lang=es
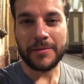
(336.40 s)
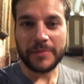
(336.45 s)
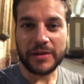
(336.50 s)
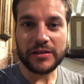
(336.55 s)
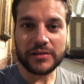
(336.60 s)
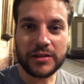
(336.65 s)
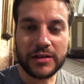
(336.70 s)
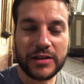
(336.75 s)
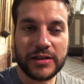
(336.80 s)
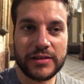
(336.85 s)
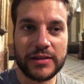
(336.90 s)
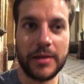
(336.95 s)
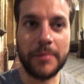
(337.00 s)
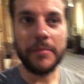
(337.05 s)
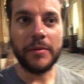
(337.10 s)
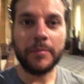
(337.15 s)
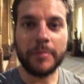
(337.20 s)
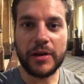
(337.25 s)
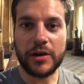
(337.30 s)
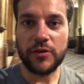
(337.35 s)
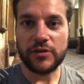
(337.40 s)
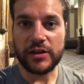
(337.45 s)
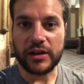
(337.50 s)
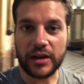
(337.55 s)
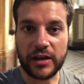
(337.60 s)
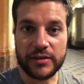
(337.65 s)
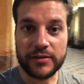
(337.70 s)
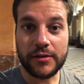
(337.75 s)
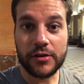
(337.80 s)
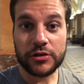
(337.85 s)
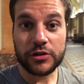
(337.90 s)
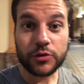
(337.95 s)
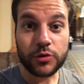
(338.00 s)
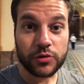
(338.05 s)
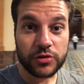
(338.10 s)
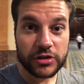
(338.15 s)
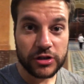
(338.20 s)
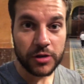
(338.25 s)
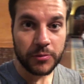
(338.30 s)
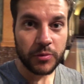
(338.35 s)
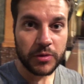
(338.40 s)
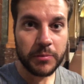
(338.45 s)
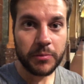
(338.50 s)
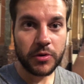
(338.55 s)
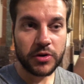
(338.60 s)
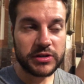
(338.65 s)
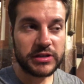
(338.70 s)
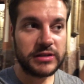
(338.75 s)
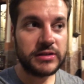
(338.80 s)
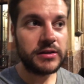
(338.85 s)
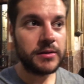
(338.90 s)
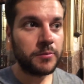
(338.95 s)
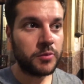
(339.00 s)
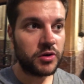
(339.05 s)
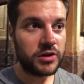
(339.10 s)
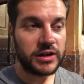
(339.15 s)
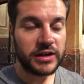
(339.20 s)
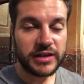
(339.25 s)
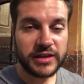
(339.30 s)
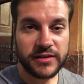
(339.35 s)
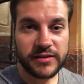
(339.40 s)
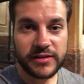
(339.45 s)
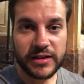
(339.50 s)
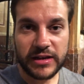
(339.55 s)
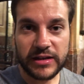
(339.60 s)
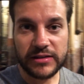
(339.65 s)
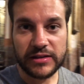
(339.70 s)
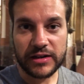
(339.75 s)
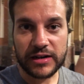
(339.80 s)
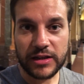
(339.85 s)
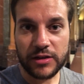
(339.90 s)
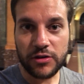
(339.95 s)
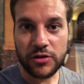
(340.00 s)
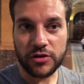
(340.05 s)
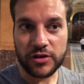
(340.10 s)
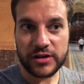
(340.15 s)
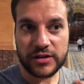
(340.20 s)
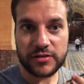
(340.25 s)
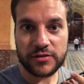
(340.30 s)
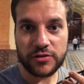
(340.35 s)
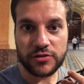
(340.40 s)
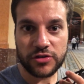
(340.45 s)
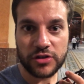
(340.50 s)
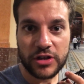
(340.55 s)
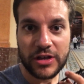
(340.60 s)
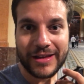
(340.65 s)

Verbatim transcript: Además, también para los argentinos es un sitio muy importante porque aquí están enterrados los restos